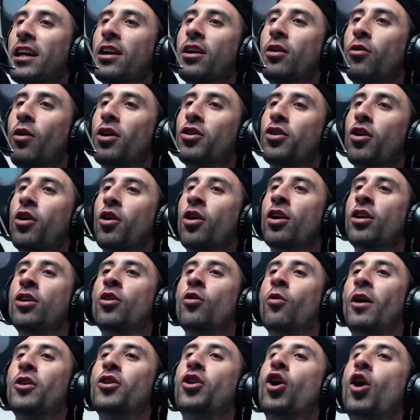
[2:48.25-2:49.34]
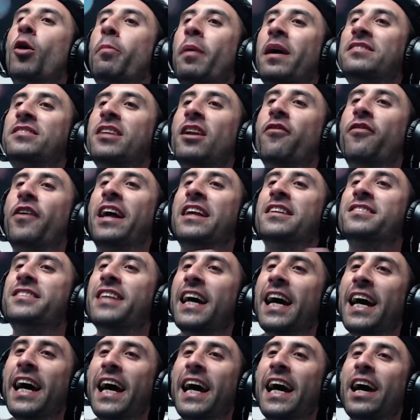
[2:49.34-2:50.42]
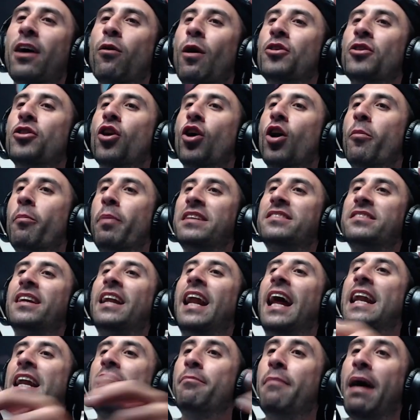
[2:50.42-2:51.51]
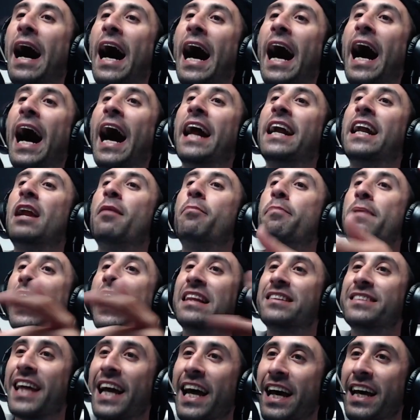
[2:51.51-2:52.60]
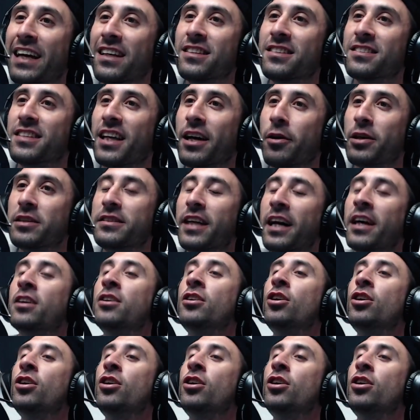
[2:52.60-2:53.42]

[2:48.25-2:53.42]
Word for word: cuando, cuando compras el francés, cuando compras el alemán, el platense, ¿viste?